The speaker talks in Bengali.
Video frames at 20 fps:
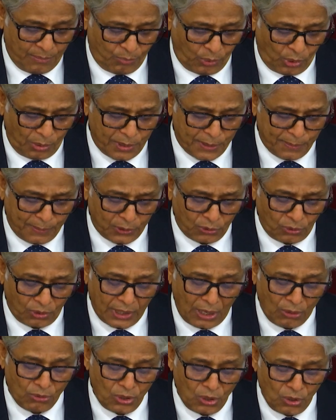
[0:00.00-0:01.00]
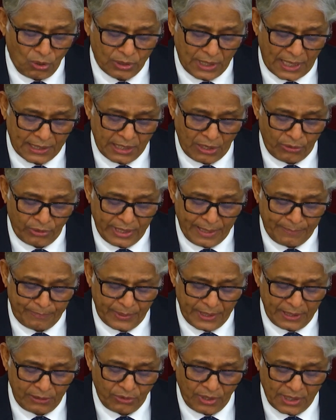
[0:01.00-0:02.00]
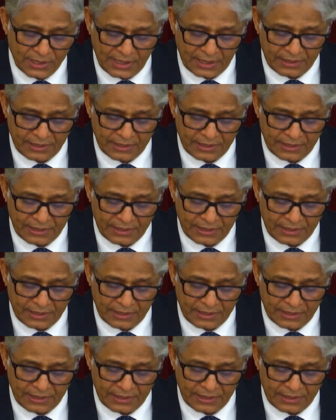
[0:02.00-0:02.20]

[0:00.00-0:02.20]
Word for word: প্রবেশপত্র ডাউনলোড আঠারোই এপ্রিল দুই